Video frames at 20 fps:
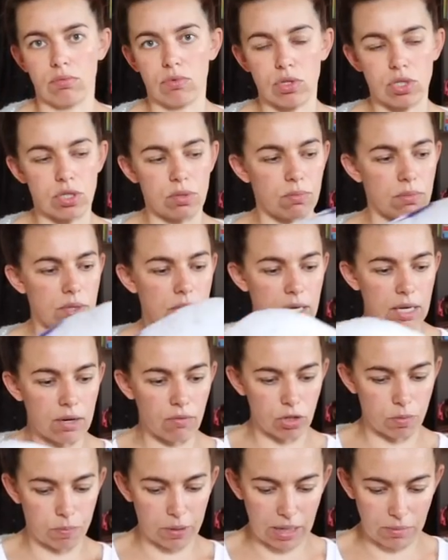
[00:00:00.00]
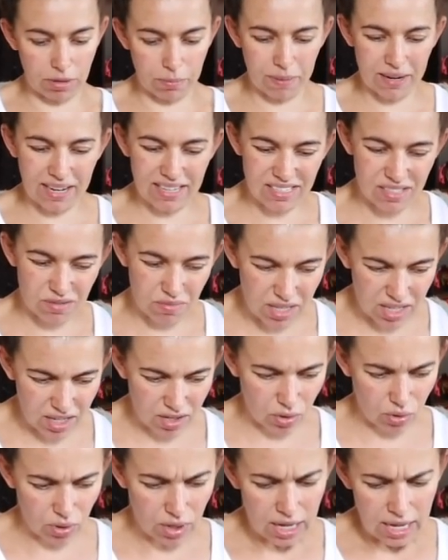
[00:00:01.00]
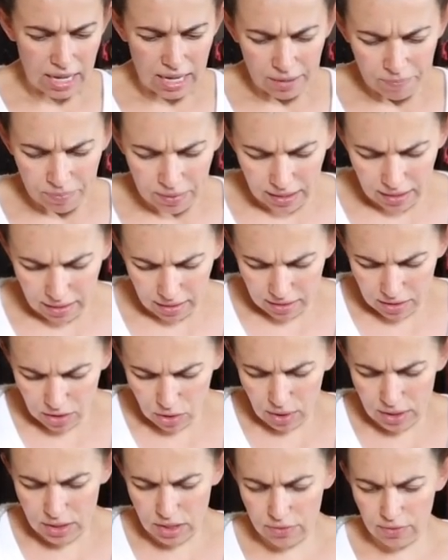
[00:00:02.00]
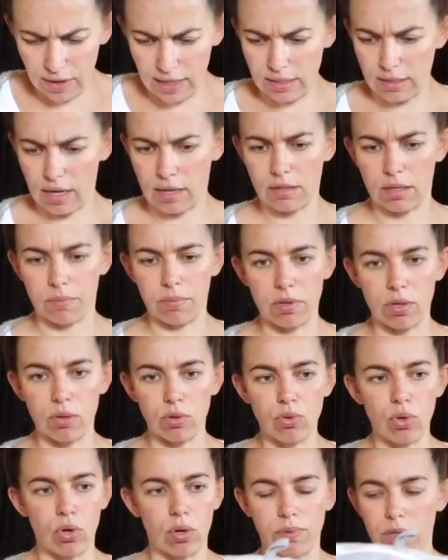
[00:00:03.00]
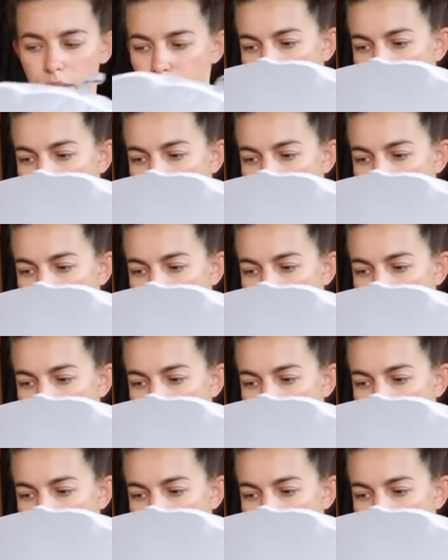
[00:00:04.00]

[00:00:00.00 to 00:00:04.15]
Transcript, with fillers: То есть мне вот прямо по размеру ее одевать как-то было удобно.